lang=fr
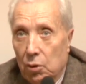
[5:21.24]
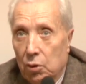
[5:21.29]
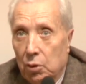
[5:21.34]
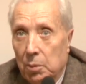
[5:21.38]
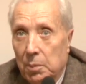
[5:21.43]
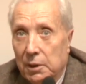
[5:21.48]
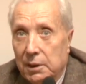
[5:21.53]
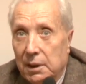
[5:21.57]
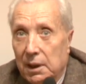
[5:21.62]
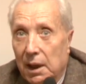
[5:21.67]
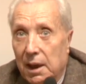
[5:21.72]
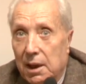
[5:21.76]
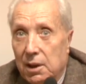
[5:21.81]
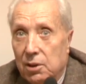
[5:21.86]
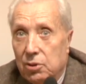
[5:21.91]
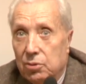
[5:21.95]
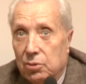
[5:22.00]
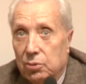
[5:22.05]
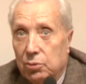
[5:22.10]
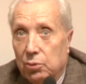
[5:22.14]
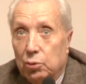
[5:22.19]
comment
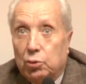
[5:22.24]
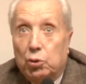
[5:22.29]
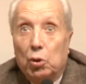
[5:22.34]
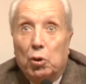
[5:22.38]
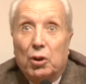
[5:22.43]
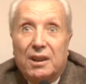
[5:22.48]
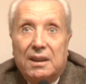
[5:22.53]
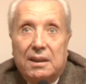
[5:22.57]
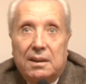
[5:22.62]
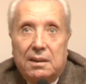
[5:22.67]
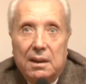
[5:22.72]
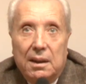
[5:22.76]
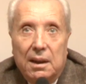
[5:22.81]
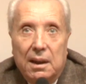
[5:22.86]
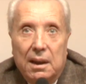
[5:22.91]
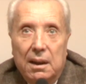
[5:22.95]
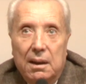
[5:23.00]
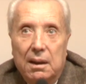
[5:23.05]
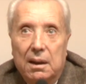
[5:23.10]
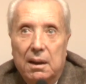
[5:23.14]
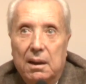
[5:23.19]
dirais-je,
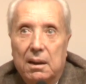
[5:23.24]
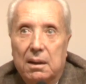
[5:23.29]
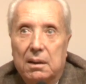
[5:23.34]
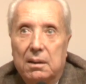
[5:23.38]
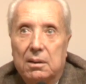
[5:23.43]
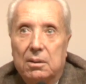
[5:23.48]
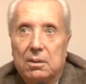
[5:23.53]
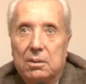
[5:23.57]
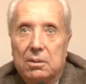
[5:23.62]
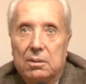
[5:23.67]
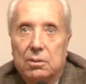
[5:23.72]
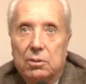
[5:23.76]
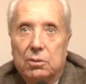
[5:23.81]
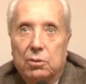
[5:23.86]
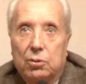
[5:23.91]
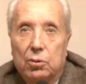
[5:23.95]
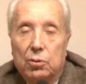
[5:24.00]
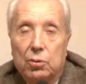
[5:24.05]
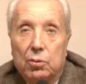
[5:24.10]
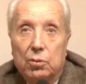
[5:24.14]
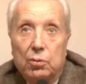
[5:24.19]
d'autorité euh,
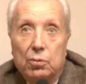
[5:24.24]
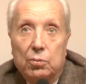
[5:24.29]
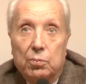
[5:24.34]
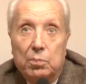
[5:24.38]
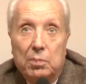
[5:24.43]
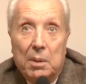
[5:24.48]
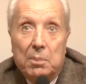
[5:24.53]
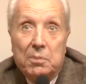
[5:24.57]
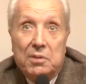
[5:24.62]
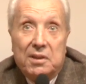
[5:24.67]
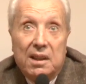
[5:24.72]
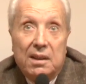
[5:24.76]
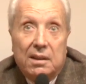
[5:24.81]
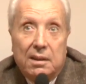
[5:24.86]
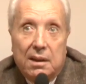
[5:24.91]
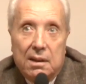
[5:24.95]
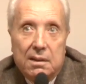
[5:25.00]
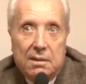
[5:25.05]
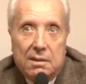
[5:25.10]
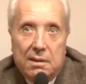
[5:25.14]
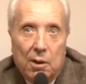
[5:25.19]
que même ses
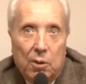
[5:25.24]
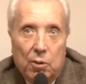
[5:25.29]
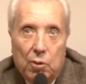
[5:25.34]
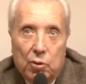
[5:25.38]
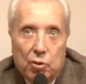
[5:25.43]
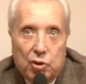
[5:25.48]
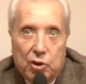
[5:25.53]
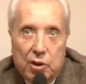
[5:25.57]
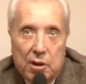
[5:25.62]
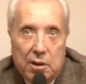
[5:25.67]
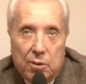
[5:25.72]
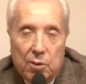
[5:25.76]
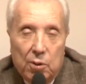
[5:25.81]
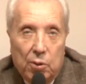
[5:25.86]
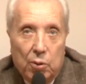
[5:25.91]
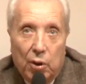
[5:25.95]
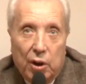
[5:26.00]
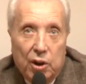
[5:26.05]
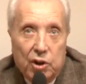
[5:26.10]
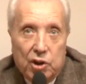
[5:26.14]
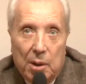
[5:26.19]
thèses théologiques ne
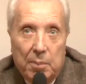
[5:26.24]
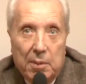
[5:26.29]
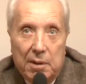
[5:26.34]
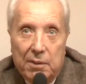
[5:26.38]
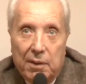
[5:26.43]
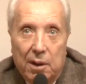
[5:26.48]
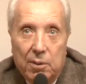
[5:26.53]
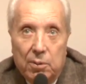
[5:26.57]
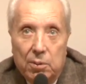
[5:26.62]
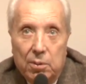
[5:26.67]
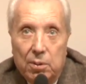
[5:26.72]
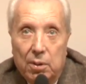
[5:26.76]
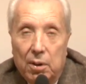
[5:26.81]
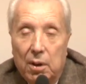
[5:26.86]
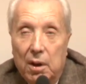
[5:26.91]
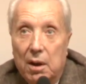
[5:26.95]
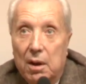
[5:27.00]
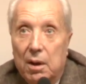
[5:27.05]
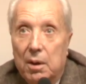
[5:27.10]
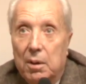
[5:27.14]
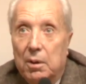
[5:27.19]
lui auraient jamais valu,
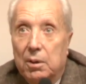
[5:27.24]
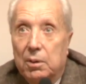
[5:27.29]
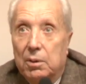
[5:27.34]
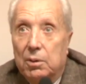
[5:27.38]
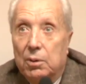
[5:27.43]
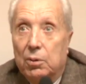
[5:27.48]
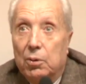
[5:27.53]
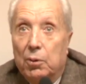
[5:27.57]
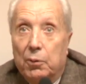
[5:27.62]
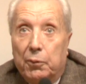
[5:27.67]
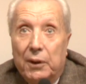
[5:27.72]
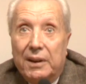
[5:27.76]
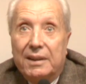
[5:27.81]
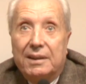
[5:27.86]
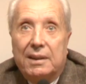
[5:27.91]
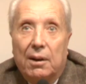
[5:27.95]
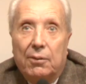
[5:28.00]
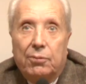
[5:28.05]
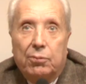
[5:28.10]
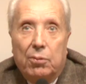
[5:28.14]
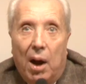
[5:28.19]
euh, le fait
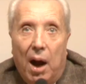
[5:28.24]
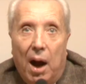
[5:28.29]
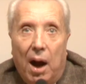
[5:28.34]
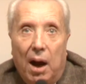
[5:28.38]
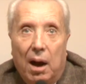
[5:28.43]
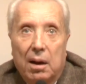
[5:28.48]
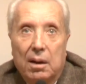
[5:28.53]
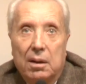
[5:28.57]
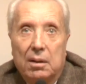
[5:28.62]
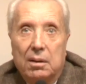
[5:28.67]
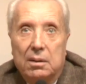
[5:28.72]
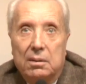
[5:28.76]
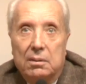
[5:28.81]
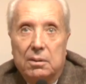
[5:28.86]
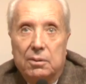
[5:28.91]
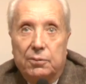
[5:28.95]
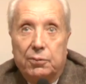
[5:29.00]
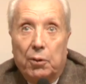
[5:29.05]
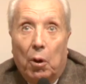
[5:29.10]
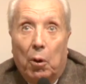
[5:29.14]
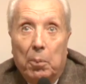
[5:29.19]
d'avoir
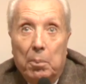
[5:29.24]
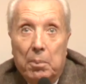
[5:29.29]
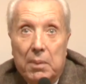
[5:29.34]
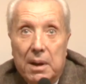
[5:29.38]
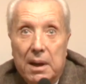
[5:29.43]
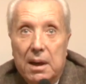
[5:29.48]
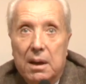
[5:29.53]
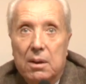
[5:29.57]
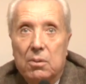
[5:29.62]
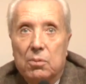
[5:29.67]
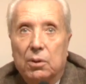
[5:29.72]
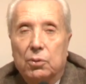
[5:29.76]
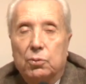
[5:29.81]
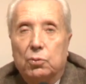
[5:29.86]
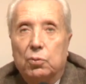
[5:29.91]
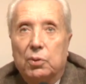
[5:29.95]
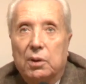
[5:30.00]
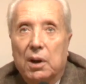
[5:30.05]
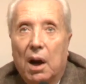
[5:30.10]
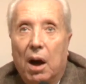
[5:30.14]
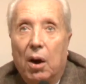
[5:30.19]
formé ou en
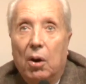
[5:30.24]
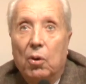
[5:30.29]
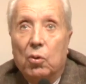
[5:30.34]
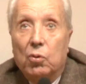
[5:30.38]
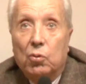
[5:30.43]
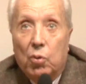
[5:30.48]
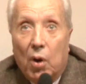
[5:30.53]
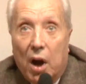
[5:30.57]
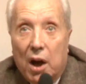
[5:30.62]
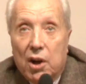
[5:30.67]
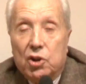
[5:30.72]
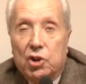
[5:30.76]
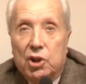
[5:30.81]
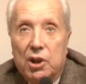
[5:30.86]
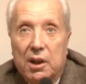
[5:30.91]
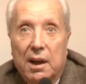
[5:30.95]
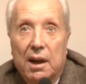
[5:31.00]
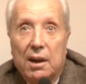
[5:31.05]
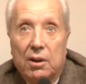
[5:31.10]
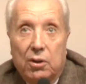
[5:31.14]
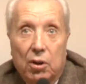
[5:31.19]
tout cas
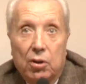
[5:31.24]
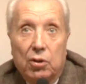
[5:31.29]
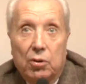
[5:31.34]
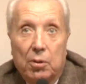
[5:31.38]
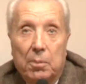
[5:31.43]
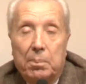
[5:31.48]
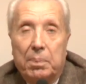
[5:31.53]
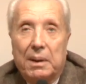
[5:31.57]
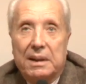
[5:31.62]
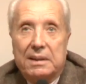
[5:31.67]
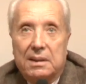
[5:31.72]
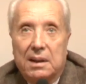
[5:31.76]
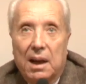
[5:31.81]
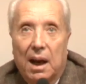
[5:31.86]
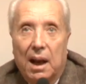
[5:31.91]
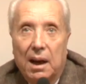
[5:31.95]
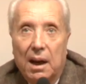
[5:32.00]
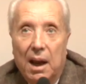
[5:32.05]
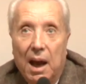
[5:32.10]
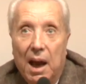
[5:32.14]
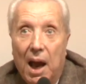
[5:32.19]
encouragé quelqu'un comme
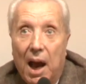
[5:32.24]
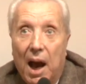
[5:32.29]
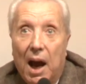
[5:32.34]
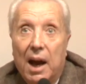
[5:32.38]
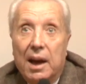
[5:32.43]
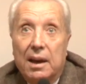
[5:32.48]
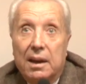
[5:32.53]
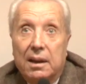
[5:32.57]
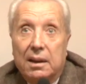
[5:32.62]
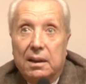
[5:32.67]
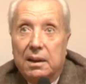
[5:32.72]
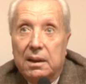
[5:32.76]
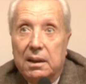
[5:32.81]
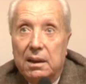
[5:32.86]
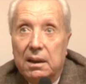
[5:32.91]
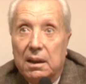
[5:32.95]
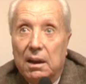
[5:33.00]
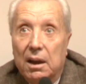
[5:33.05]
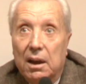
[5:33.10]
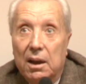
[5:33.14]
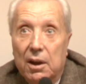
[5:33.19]
Pascal à
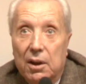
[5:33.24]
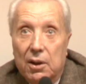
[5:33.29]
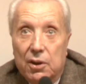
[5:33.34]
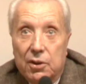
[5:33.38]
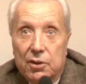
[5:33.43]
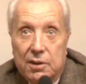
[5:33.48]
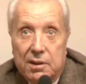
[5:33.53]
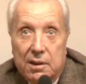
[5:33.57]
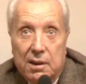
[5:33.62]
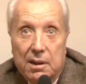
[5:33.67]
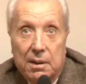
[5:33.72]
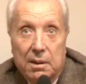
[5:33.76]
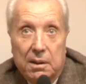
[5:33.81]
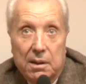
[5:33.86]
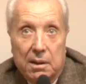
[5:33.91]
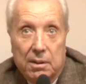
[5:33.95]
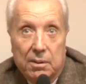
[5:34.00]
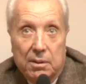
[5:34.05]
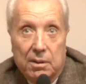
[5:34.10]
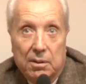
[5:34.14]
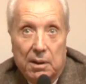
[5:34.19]
écrire
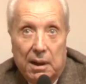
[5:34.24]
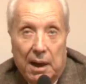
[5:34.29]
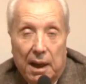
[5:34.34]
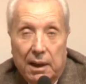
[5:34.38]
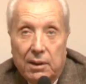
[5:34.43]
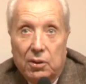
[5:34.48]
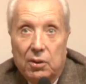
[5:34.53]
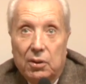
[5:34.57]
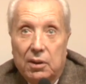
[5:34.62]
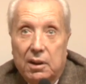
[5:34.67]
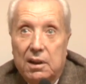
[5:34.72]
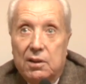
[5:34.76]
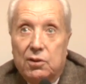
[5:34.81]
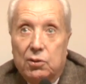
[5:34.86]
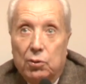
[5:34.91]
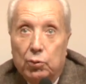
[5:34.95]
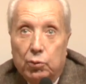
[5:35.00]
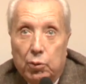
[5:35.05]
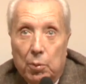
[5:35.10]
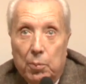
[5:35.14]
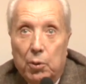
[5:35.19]
ces lettres qui
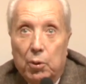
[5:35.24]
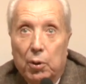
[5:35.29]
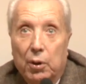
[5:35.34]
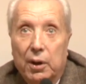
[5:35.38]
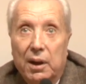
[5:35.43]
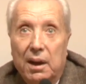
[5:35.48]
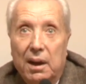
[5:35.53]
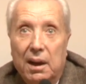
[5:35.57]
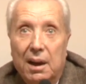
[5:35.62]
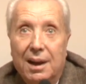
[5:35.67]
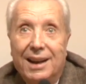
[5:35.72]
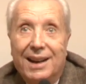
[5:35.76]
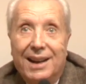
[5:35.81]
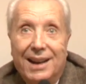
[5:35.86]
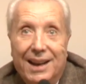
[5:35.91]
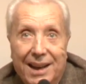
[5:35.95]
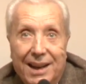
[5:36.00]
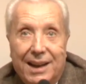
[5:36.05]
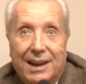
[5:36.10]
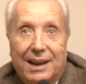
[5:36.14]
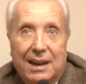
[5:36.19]
sont demeurées
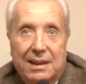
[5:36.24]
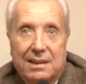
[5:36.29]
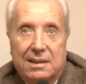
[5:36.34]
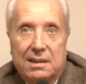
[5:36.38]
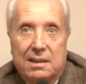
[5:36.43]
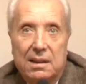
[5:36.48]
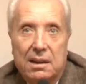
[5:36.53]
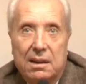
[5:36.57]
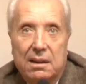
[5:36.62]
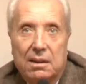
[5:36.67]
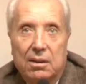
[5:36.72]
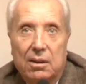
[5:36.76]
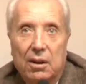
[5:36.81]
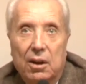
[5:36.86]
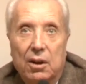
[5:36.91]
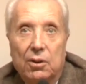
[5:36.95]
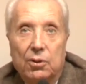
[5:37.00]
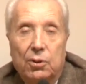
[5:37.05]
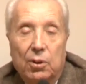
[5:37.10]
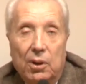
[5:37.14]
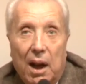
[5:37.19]
les classiques
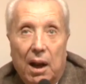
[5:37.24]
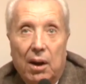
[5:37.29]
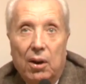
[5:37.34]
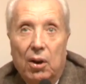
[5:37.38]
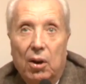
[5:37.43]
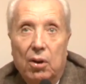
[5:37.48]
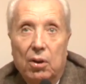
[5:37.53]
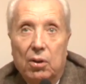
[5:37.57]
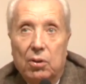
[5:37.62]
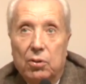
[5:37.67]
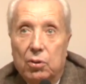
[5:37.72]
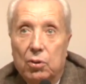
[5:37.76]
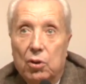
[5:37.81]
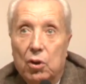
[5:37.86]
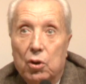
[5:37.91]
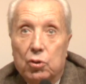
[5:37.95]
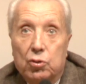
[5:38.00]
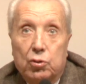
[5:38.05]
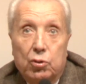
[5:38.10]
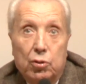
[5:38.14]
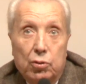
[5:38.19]
de la langue
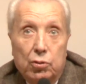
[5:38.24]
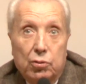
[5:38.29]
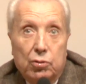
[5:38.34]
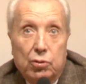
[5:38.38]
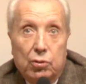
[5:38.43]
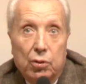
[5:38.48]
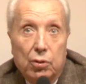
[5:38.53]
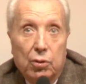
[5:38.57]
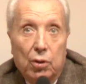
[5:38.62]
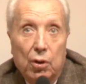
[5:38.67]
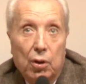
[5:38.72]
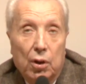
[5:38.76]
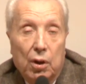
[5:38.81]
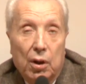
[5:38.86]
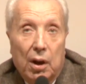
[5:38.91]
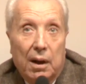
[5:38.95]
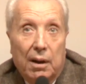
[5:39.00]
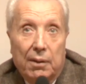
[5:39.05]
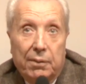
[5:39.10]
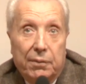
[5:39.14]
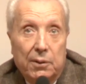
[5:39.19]
jusqu'à
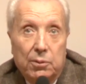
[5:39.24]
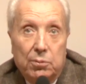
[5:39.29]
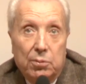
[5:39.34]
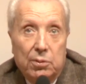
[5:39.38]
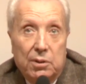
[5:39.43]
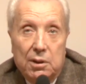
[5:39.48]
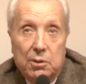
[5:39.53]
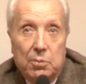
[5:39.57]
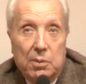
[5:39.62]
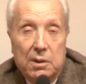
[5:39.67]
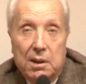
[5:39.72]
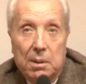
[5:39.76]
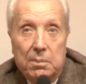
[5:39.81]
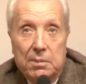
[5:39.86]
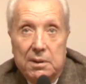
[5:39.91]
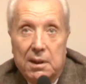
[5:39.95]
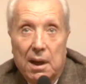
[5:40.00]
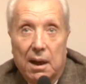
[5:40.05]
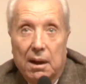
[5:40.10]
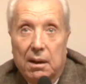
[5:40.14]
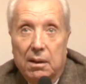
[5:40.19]
la fin du XVIIIe
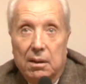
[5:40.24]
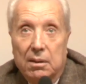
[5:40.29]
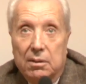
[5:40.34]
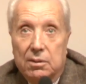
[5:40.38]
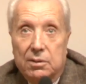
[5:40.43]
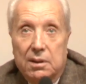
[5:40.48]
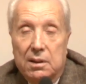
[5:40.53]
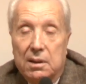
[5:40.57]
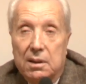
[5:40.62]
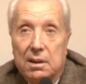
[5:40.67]
siècle. Hein.